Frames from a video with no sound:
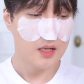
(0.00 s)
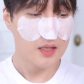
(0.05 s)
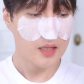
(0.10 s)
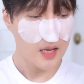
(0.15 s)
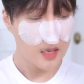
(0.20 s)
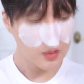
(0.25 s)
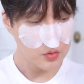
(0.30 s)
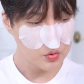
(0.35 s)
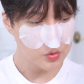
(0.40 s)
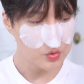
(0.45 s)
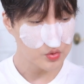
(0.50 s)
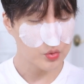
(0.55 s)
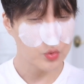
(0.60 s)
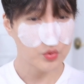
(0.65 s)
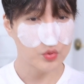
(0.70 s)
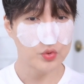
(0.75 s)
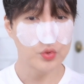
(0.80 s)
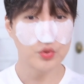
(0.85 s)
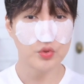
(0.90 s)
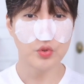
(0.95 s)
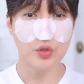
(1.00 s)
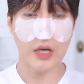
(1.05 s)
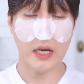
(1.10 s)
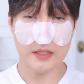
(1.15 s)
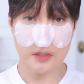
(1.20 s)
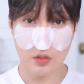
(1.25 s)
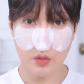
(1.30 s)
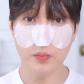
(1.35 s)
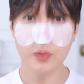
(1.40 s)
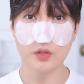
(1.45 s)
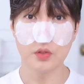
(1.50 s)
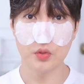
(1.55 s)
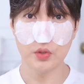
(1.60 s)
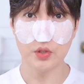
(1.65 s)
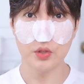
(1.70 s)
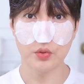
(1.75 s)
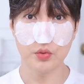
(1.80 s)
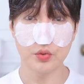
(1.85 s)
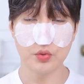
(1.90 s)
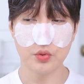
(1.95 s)
향도 좋고 가성비도
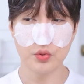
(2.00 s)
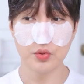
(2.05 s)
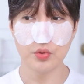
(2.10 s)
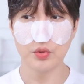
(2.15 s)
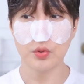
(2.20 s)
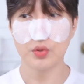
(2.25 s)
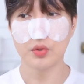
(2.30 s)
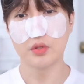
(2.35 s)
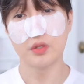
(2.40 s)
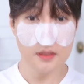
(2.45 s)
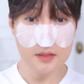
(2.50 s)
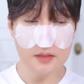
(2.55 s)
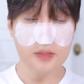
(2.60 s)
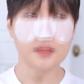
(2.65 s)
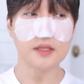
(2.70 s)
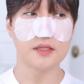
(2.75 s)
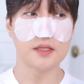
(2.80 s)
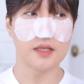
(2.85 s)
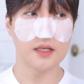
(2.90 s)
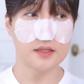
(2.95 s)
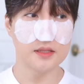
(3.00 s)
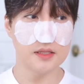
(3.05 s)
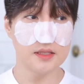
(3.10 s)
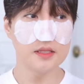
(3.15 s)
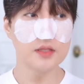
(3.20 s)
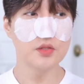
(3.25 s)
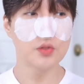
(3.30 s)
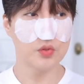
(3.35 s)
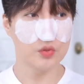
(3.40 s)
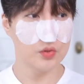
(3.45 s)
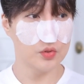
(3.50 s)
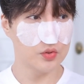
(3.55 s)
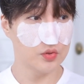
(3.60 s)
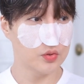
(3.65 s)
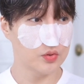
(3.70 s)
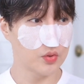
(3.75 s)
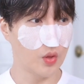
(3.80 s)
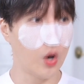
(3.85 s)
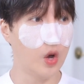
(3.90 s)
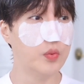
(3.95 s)
있고 진짜 제가
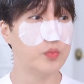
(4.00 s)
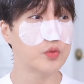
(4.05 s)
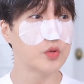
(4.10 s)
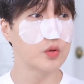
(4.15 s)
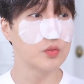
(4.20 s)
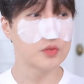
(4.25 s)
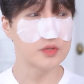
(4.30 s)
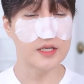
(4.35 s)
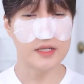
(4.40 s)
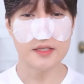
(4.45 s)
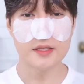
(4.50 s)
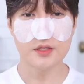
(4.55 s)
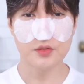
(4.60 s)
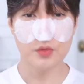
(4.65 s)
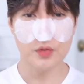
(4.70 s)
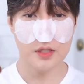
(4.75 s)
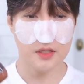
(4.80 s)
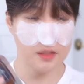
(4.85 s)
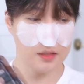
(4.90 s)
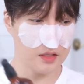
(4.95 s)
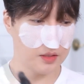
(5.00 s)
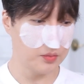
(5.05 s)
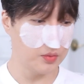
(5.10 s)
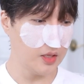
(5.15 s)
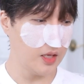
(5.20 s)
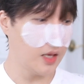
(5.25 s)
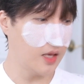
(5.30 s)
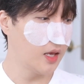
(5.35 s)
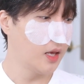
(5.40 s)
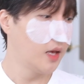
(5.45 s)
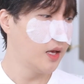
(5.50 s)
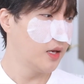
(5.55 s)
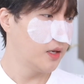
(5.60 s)
찐으로 너무너무 잘 쓰고 있기 때문에